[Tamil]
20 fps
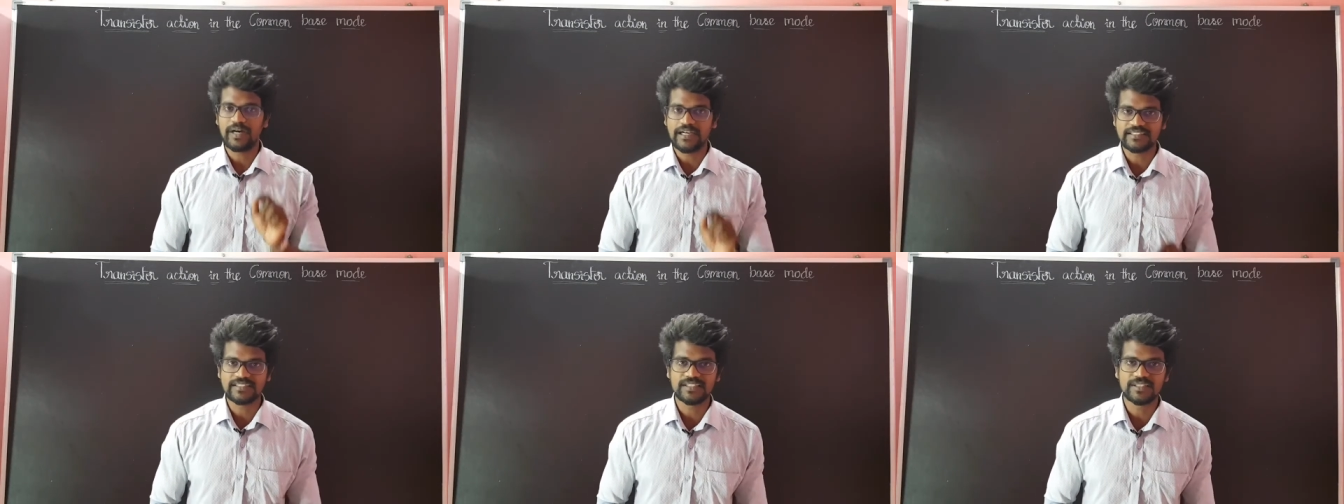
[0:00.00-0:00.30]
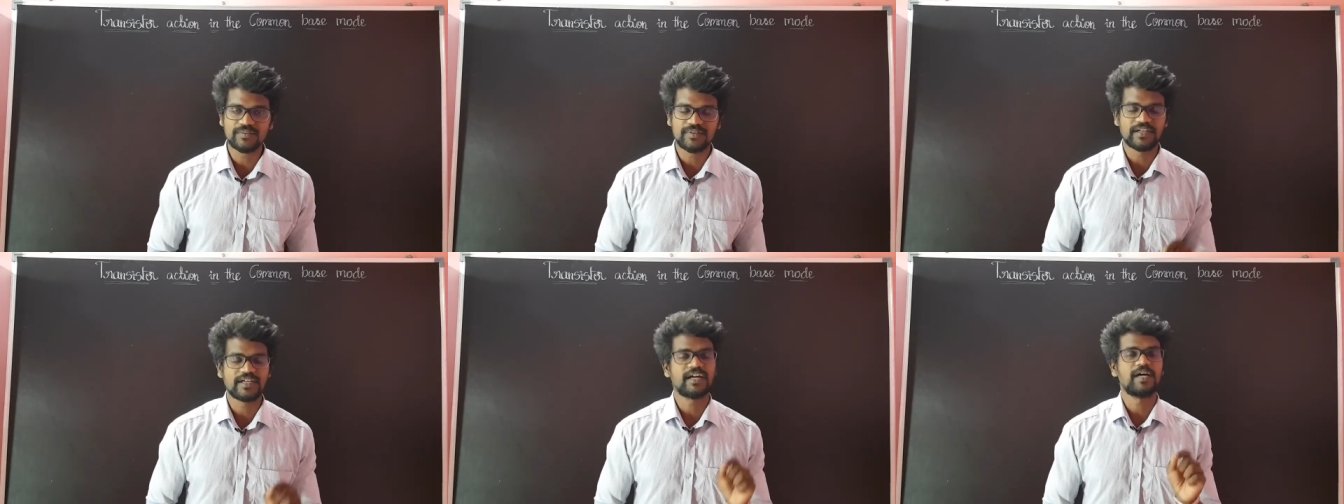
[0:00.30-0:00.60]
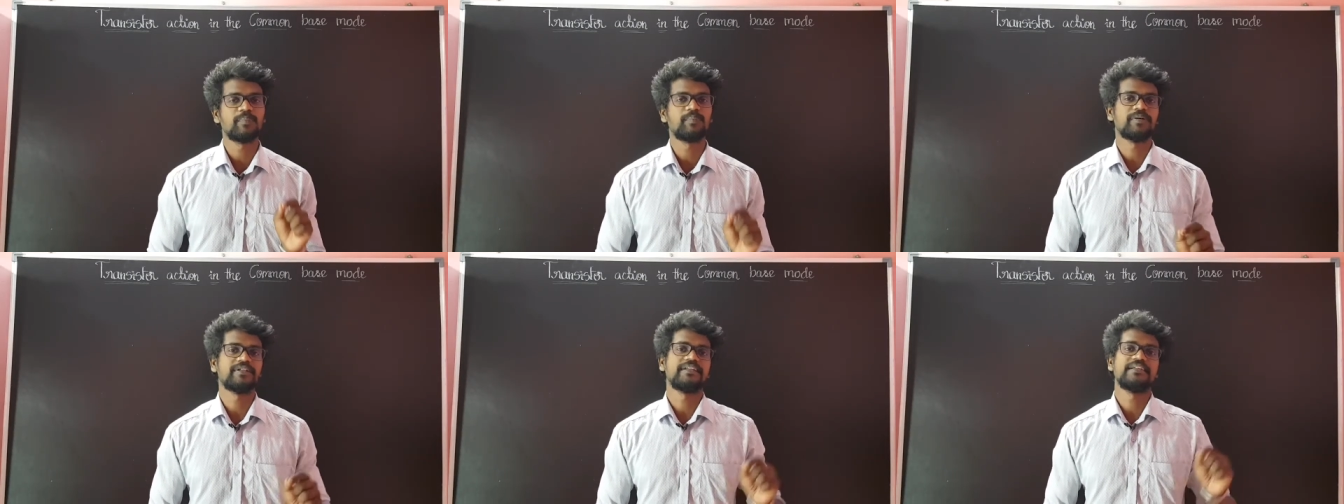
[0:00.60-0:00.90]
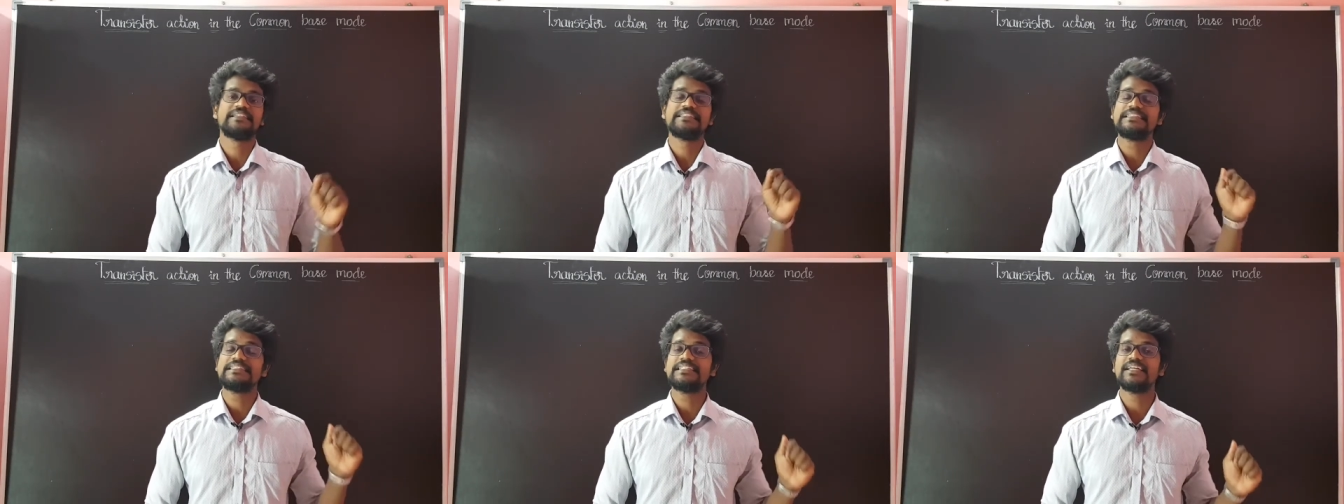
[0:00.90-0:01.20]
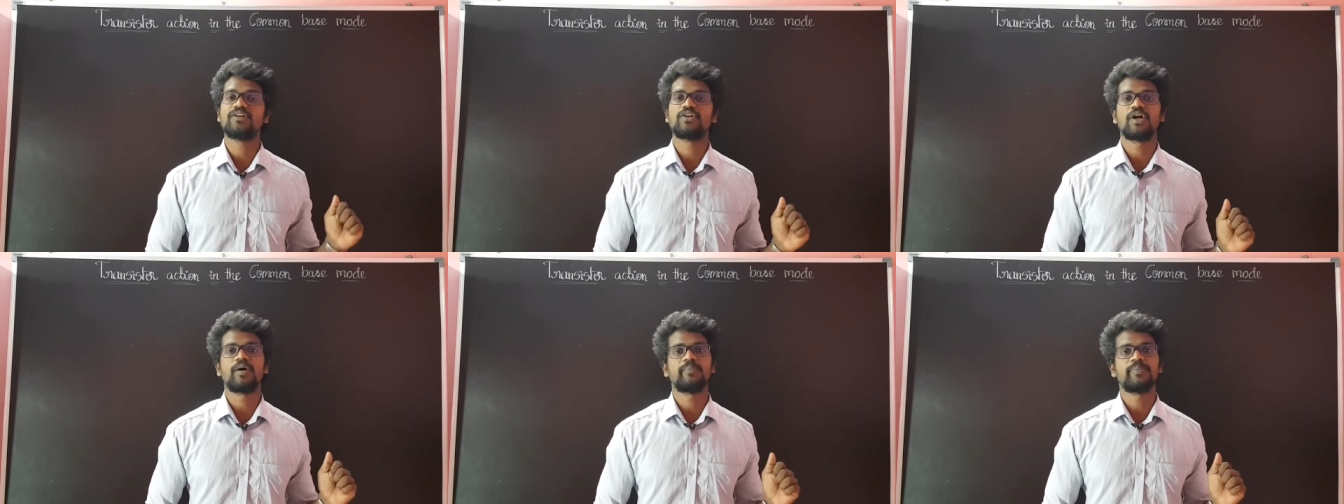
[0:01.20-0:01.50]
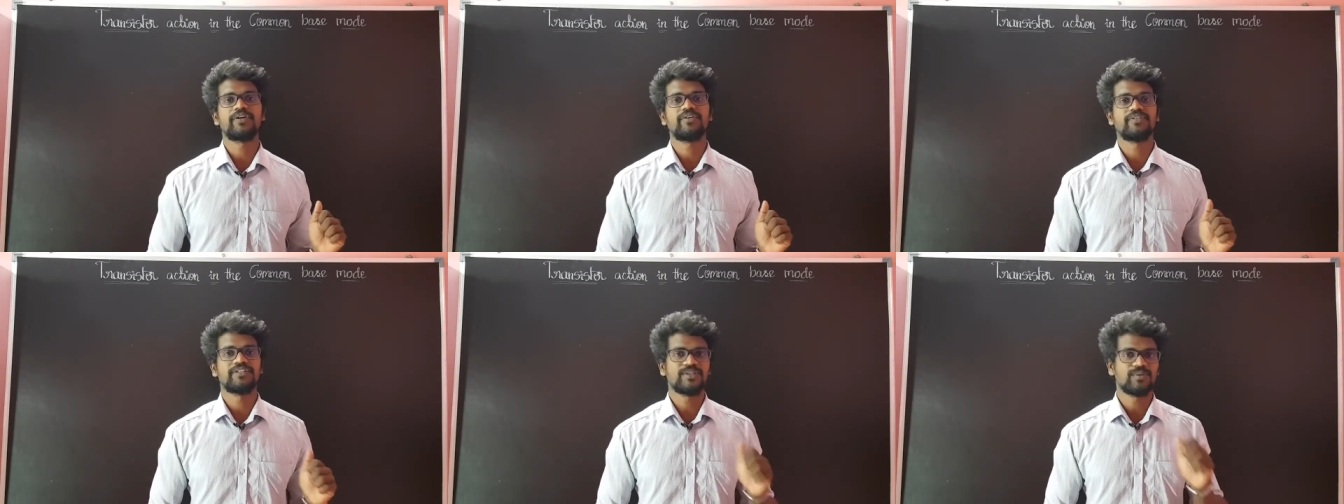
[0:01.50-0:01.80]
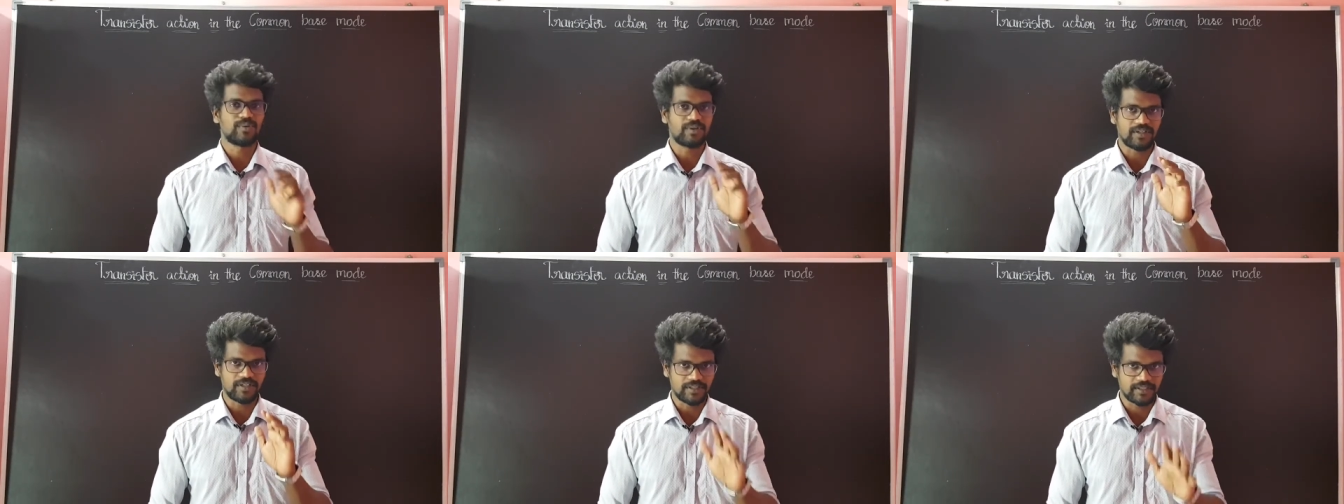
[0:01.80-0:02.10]
பார்த்துட்டு வாங்க அப்போ தான் இந்த டாபிக் வந்து
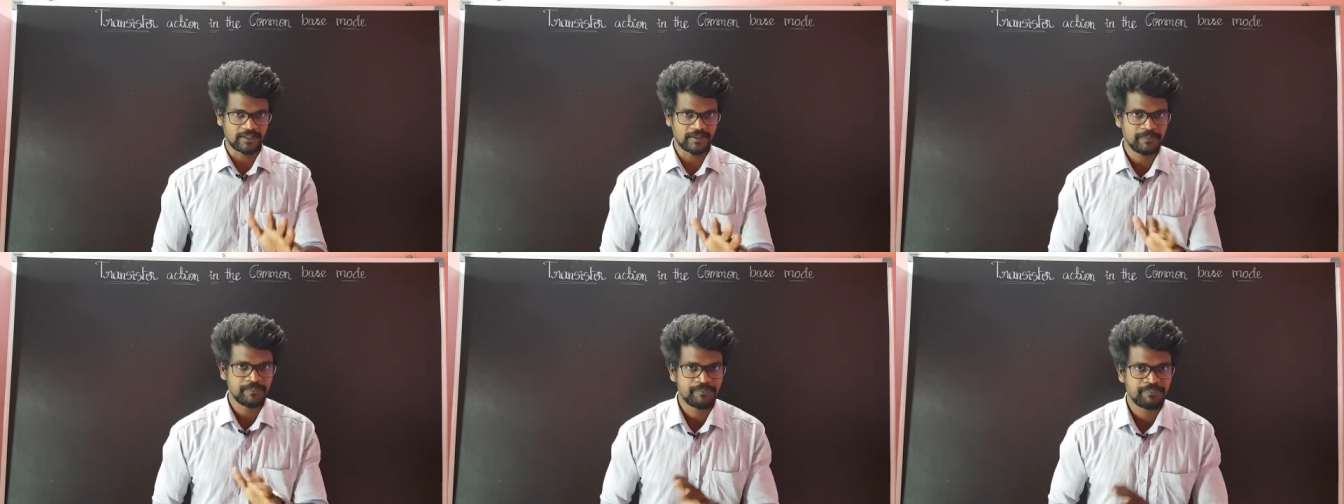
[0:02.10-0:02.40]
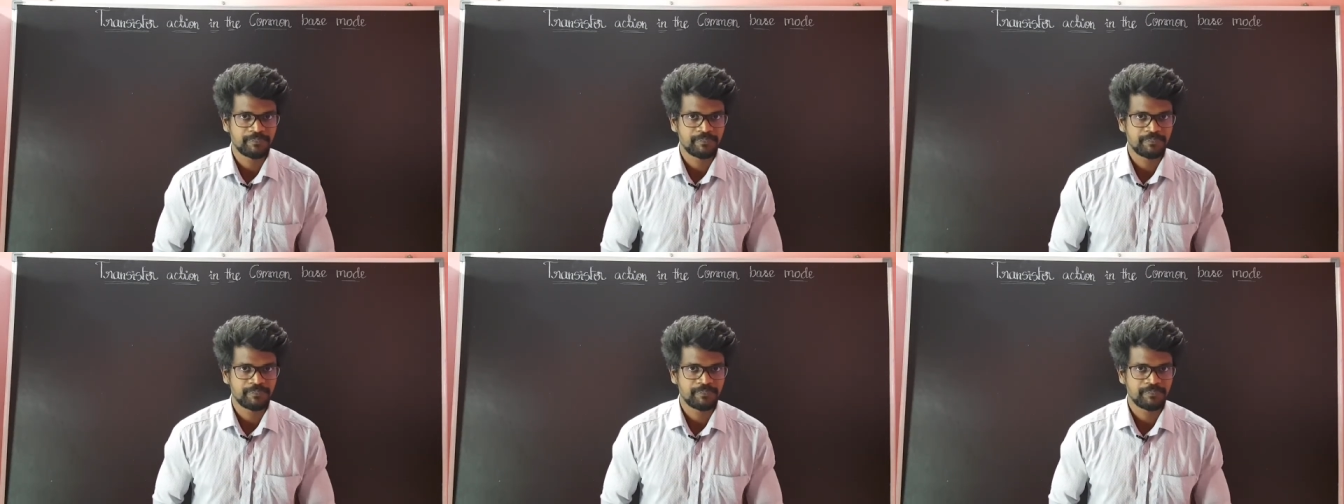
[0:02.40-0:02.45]
உங்களுக்கு